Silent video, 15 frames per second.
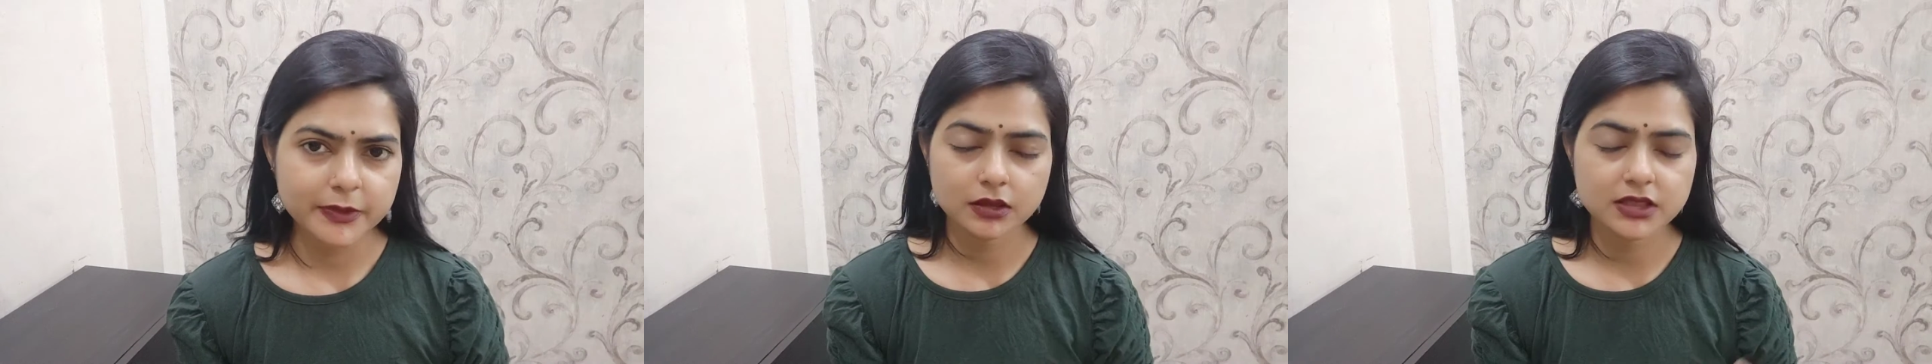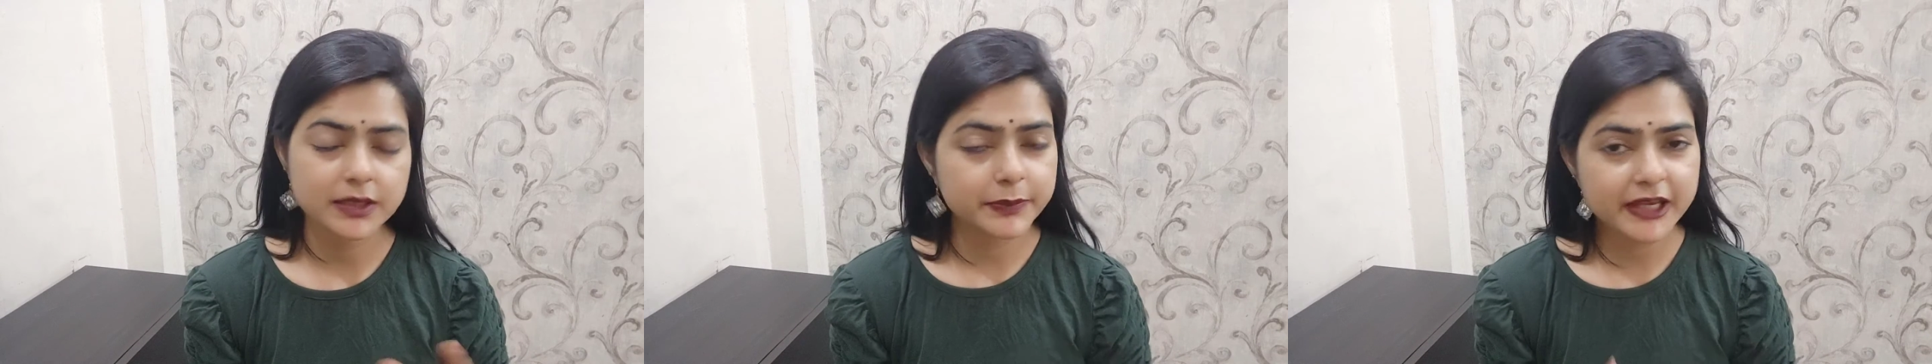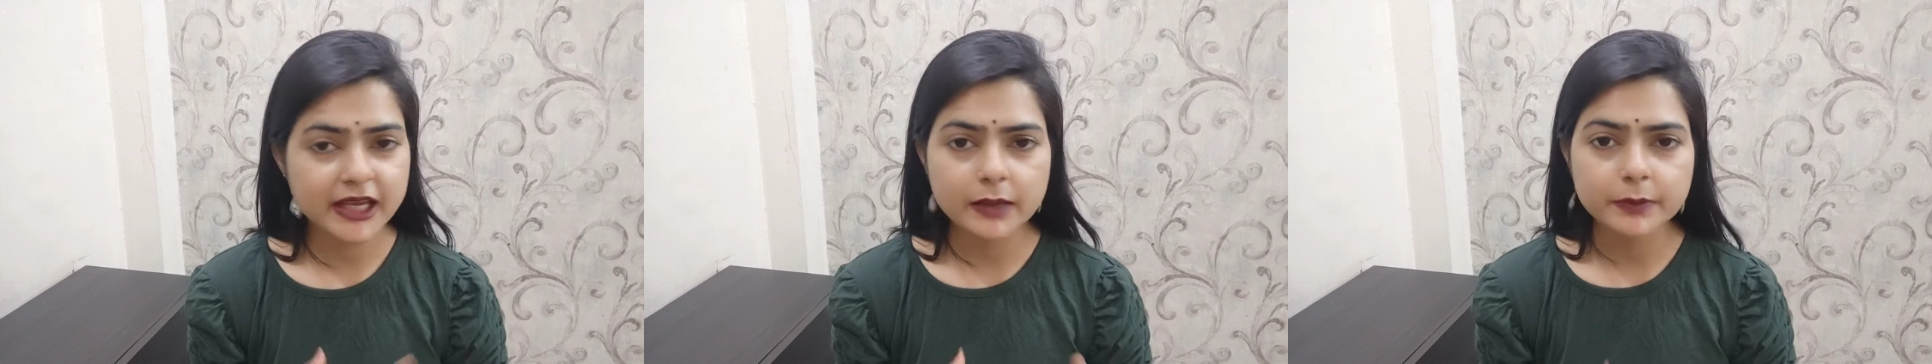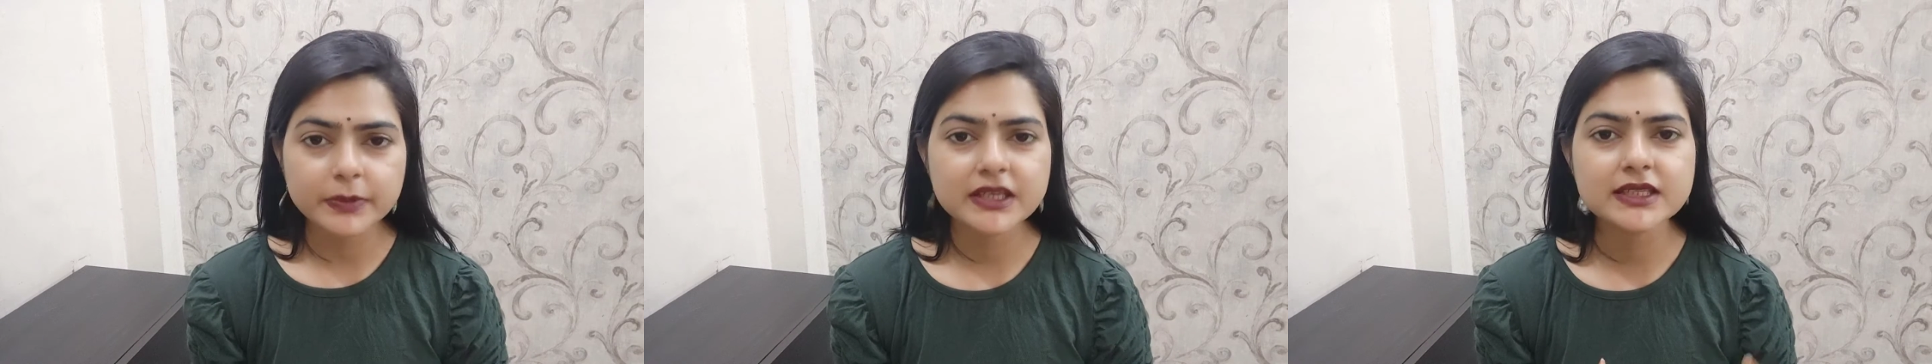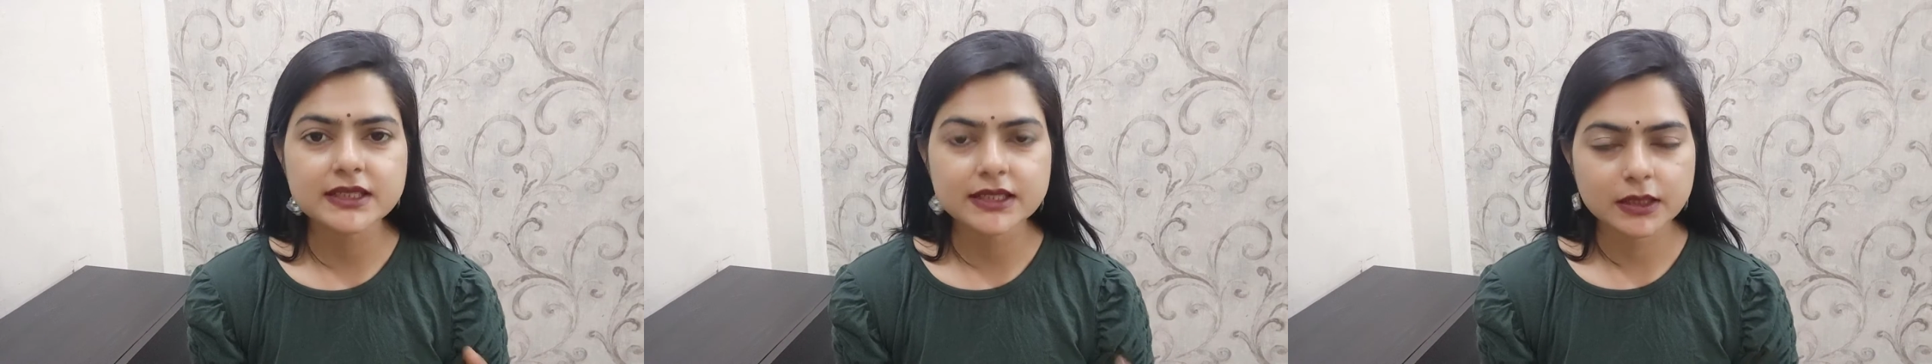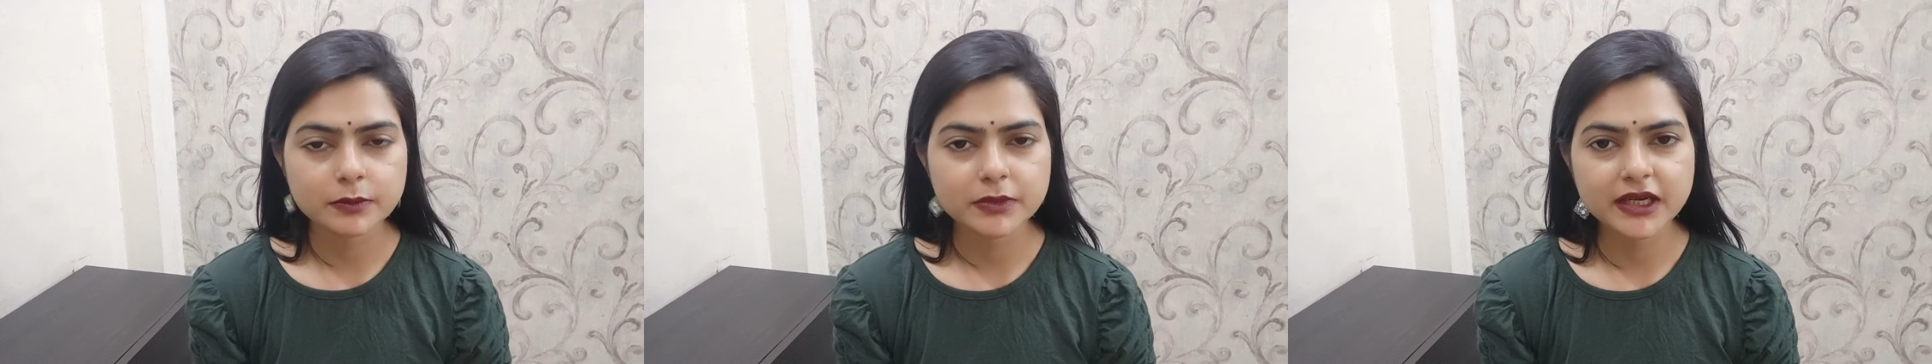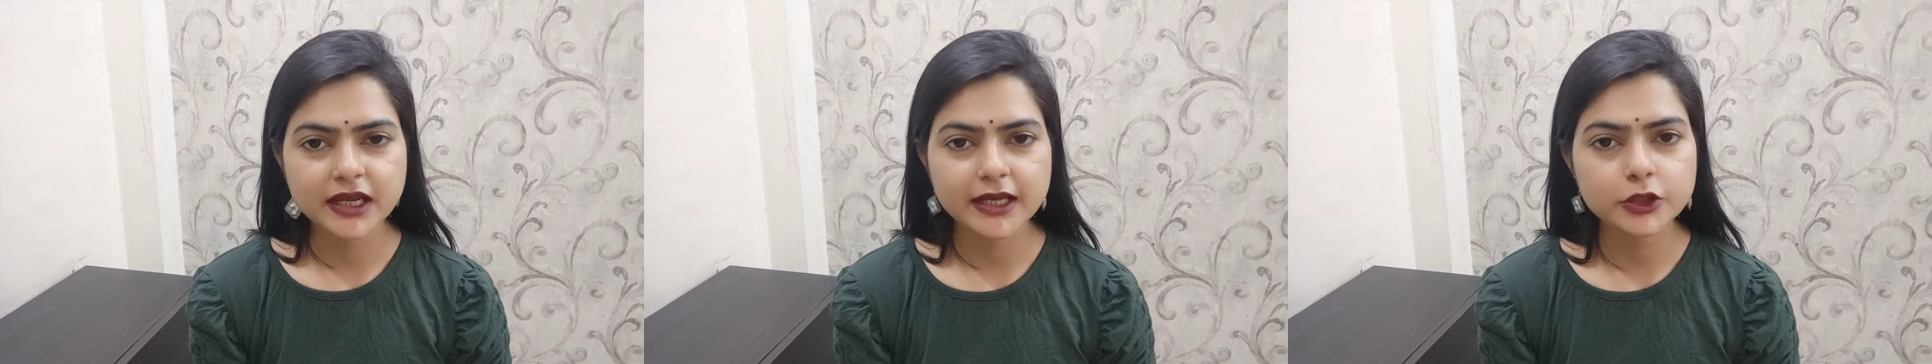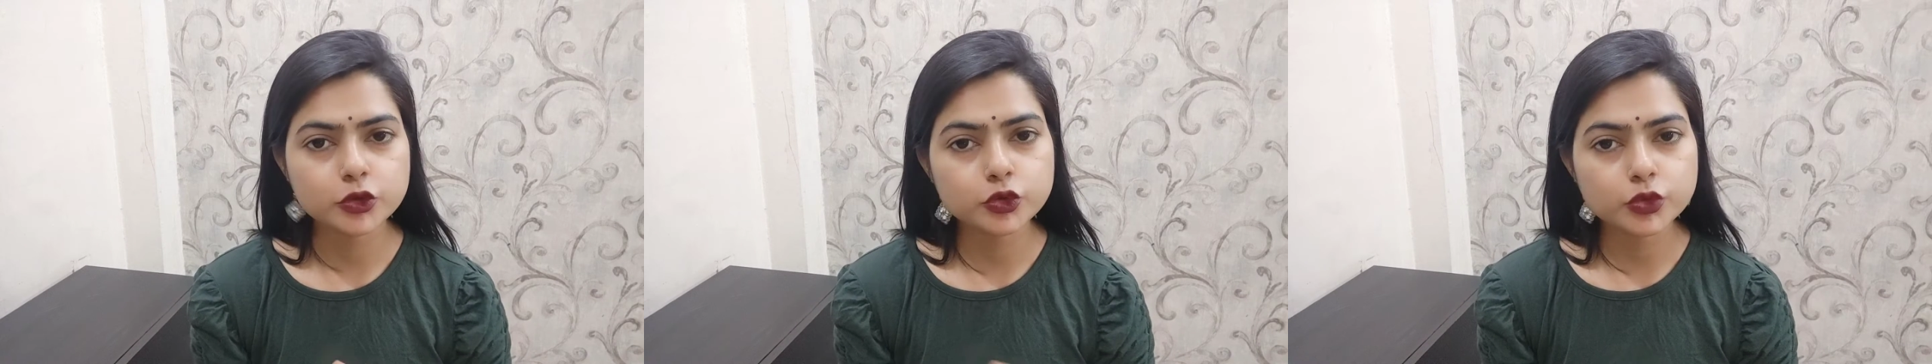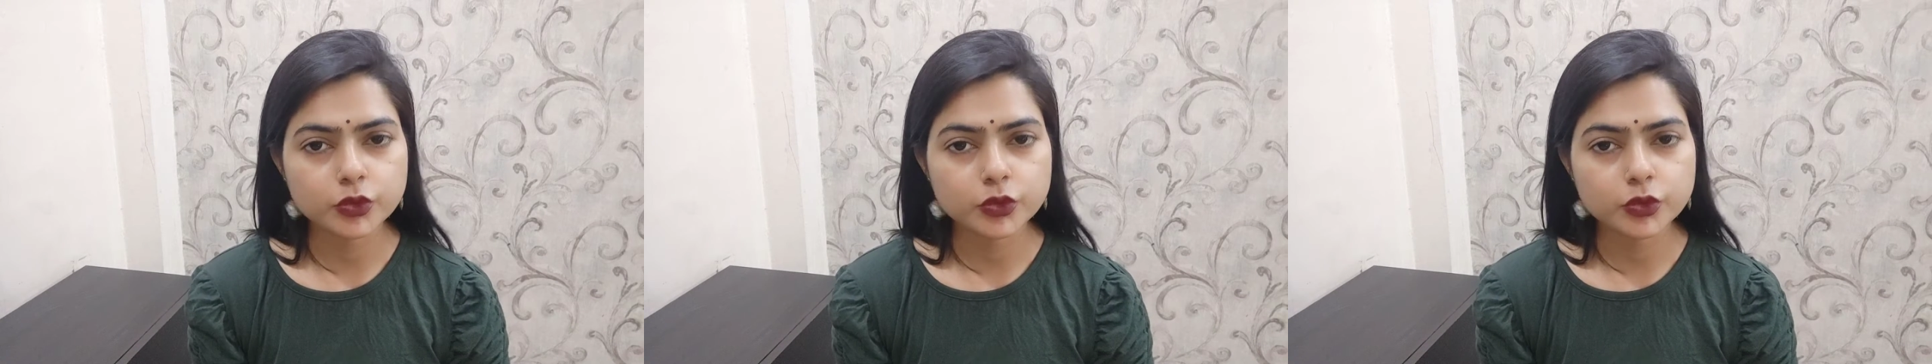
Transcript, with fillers: बिकॉज जब भी आप ये स्क्रब बनाएं तो